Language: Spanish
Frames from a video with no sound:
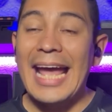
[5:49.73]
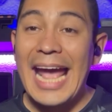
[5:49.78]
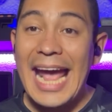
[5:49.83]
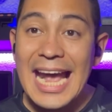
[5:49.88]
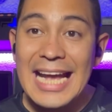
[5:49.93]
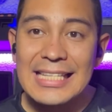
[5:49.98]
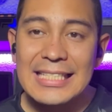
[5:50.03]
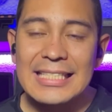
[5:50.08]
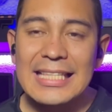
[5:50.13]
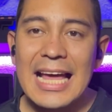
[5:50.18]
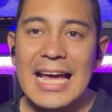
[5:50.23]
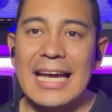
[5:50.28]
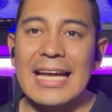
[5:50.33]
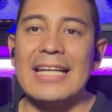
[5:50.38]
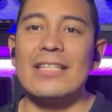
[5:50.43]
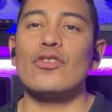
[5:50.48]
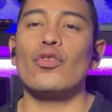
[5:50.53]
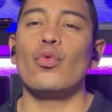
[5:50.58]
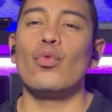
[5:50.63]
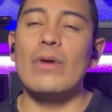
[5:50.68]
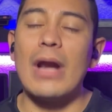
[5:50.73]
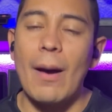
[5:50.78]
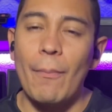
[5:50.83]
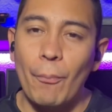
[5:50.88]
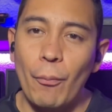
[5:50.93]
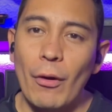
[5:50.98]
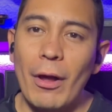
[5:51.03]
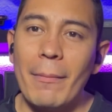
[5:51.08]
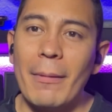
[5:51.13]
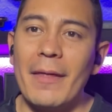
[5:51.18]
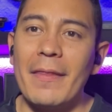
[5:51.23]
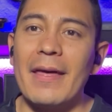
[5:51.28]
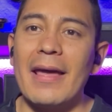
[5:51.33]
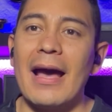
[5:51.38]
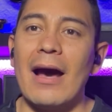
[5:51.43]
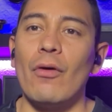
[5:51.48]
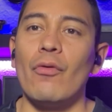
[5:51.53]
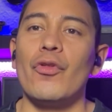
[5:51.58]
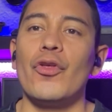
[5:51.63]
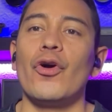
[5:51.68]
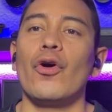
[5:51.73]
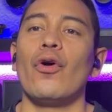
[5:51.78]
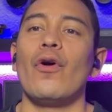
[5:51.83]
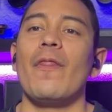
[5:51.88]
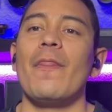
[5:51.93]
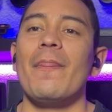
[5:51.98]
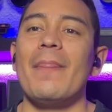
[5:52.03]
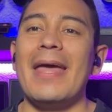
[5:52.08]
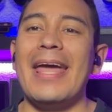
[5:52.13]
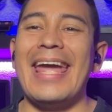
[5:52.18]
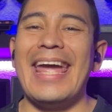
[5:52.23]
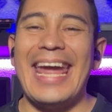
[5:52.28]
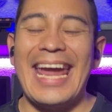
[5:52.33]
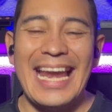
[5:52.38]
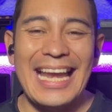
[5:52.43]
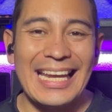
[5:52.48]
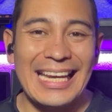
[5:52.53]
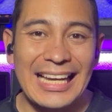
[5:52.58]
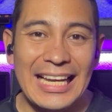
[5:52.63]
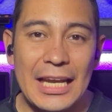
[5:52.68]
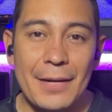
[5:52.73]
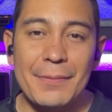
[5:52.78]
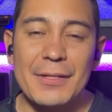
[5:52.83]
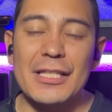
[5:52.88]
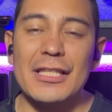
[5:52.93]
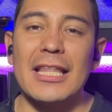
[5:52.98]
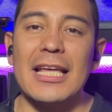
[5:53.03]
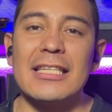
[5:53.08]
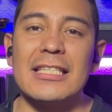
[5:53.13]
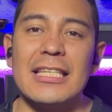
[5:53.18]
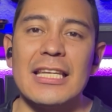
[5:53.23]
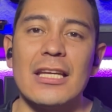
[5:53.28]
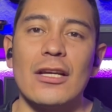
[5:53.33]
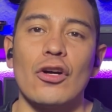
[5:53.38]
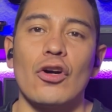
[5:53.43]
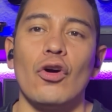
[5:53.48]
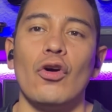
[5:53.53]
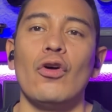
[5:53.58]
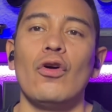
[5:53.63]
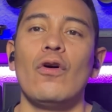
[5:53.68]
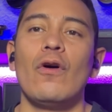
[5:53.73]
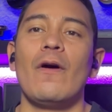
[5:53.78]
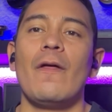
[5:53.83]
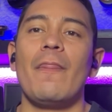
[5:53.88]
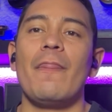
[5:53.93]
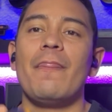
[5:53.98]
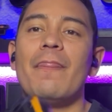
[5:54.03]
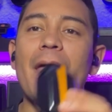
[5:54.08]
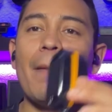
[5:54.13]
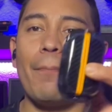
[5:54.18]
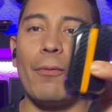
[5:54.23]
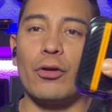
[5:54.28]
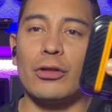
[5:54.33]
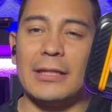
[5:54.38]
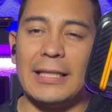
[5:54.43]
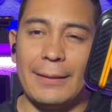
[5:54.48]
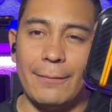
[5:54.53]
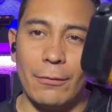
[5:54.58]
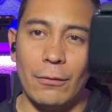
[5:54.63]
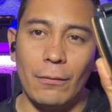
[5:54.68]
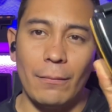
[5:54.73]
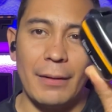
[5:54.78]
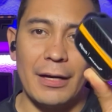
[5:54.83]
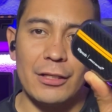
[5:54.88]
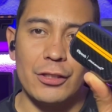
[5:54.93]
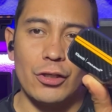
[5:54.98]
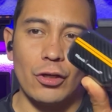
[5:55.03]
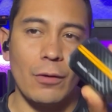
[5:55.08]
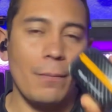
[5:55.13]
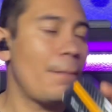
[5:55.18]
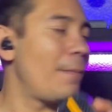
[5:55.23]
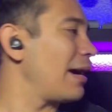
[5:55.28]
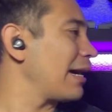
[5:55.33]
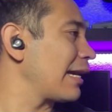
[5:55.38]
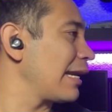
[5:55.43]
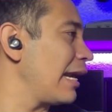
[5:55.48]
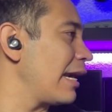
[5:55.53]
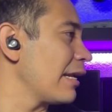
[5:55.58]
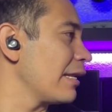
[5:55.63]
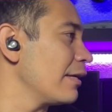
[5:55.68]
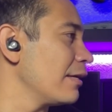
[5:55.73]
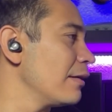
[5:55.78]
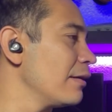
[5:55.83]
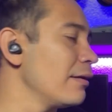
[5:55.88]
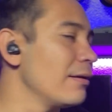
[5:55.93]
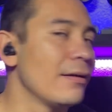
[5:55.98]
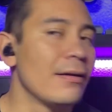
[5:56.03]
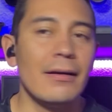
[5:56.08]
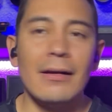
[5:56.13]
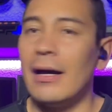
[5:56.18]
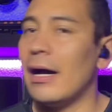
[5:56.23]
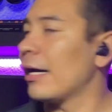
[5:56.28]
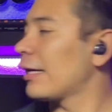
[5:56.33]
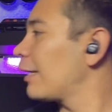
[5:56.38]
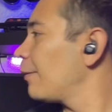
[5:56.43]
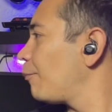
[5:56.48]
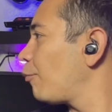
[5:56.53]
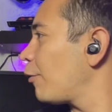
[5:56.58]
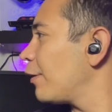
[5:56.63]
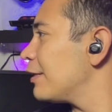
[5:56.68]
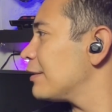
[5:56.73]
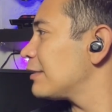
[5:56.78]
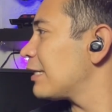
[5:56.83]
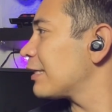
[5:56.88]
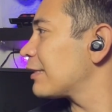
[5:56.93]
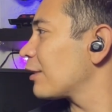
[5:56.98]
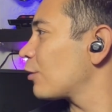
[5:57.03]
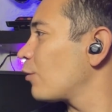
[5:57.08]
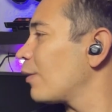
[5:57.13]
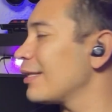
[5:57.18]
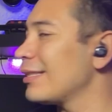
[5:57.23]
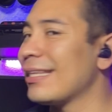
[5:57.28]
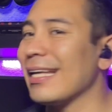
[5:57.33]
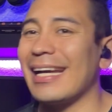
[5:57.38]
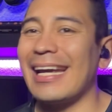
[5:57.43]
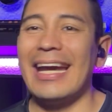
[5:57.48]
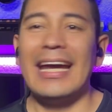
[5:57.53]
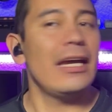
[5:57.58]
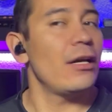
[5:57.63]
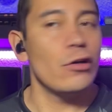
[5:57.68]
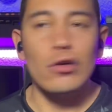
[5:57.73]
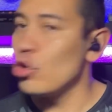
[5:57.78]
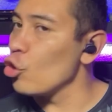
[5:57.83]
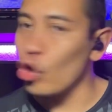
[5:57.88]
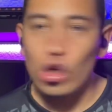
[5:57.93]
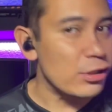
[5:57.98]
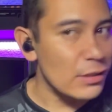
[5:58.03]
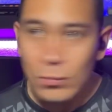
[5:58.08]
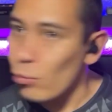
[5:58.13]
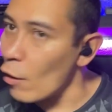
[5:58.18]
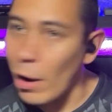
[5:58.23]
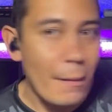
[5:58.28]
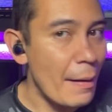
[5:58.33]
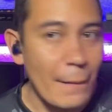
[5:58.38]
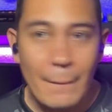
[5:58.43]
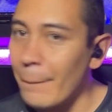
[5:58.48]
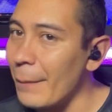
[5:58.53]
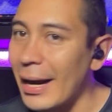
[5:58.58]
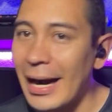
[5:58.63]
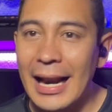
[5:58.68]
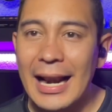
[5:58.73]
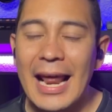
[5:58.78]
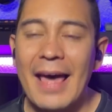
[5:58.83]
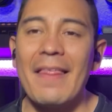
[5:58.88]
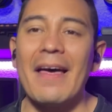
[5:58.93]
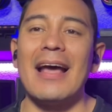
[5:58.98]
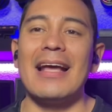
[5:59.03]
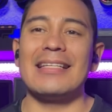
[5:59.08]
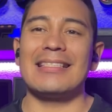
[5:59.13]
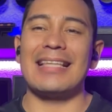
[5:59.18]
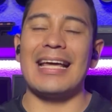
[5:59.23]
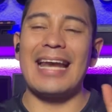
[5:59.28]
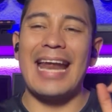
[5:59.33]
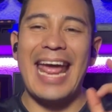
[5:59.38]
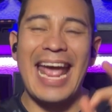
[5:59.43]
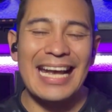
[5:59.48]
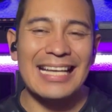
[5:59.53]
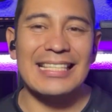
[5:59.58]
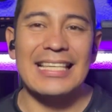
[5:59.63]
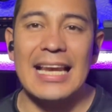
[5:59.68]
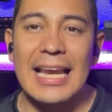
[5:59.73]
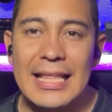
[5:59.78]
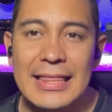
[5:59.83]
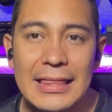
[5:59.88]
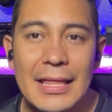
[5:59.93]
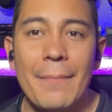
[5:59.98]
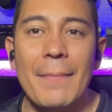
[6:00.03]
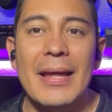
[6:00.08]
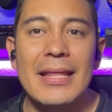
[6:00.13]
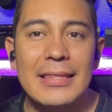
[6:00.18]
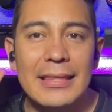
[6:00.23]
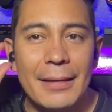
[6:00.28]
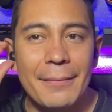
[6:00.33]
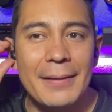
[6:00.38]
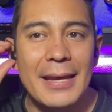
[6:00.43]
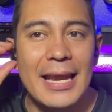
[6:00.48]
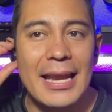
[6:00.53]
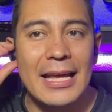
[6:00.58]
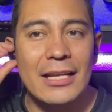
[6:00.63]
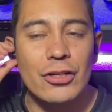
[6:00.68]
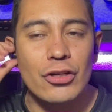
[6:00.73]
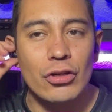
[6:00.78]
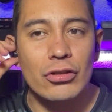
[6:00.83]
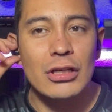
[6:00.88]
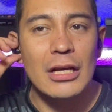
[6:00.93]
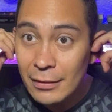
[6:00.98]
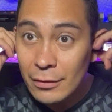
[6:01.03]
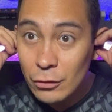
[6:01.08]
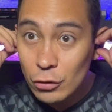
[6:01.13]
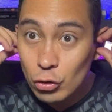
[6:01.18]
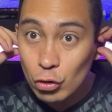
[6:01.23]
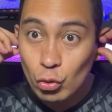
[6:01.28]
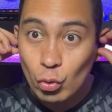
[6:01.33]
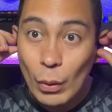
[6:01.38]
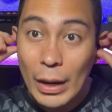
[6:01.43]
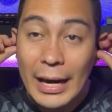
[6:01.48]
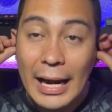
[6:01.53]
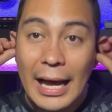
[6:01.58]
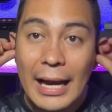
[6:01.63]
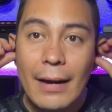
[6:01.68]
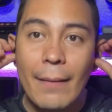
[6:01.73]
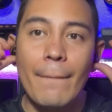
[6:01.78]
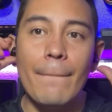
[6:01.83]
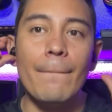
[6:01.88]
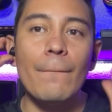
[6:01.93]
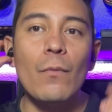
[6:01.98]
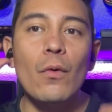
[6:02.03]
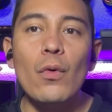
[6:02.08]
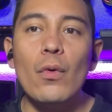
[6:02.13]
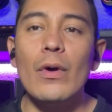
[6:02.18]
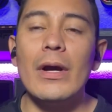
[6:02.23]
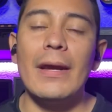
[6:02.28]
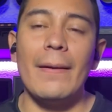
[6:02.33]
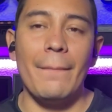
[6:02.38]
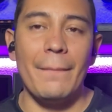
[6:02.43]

Esta es una prueba de audio del el Clips T5 Deportivo versión McLaren. Aquí puedes darte cuenta que no se mueven para nada, están excelentemente bien hechos, suenan muy